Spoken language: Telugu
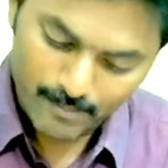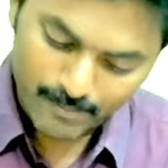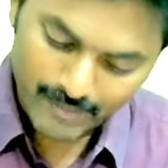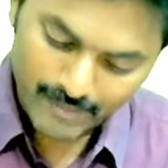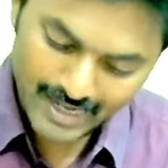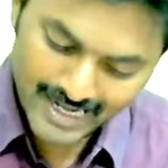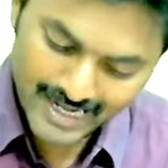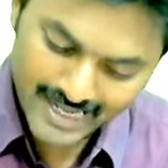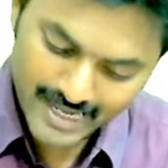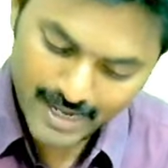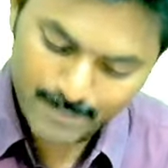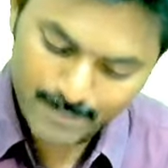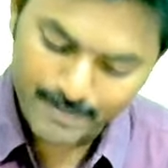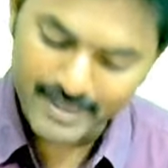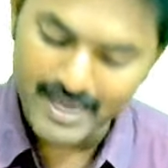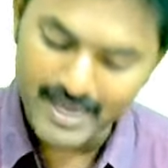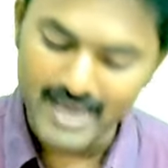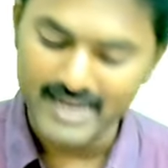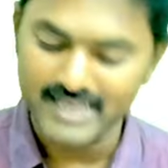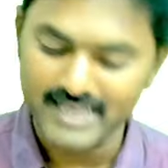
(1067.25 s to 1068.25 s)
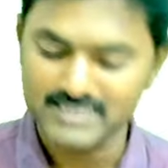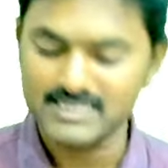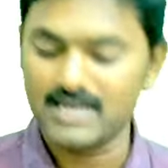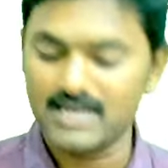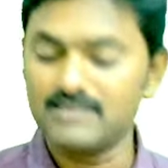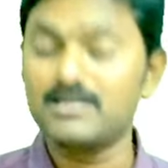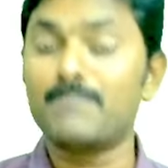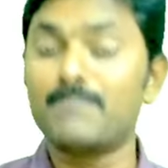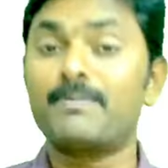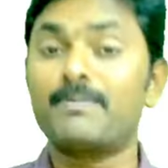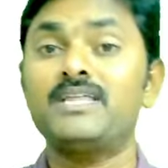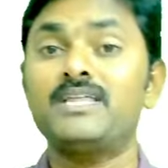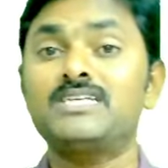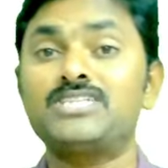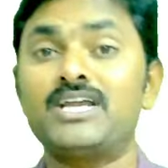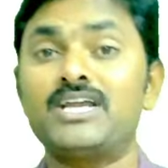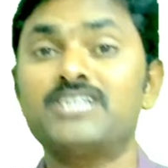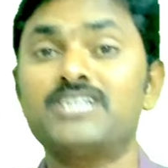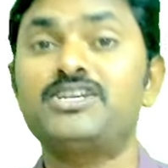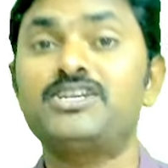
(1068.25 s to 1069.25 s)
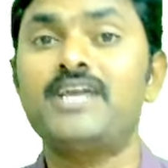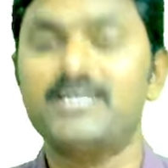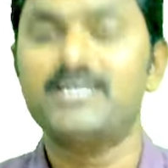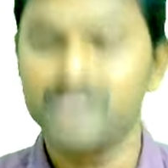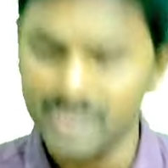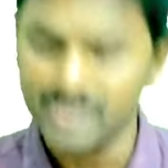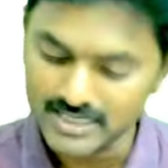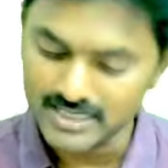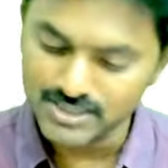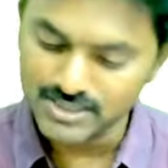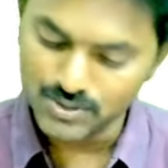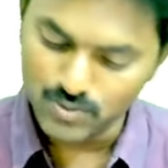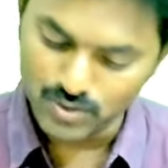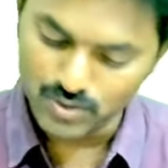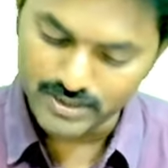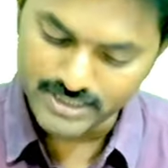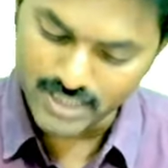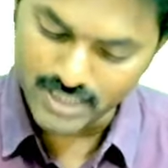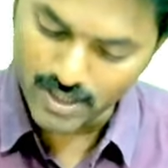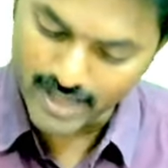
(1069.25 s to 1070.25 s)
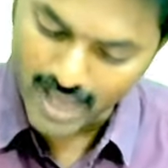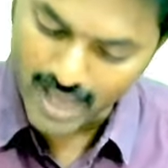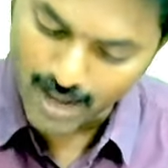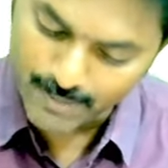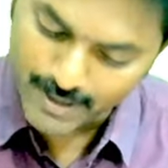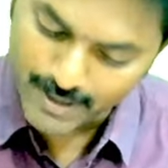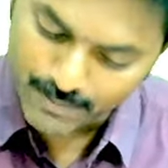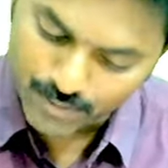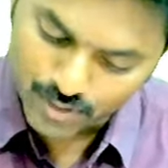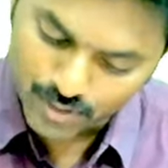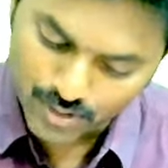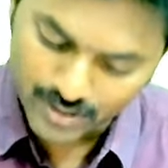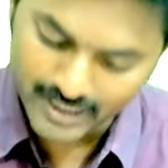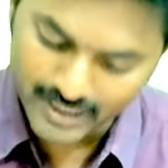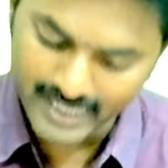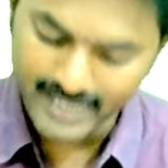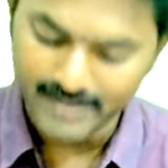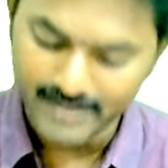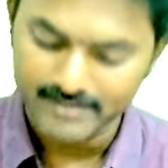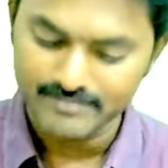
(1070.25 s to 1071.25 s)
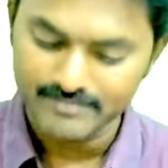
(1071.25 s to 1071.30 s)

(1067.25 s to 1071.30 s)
మళ్ళీ ఏపీఆర్ఎస్ ఆంధ్రప్రదేశ్ రెసిడెన్షియల్ స్కూల్స్లో యాభై మూడు ఉన్నాయి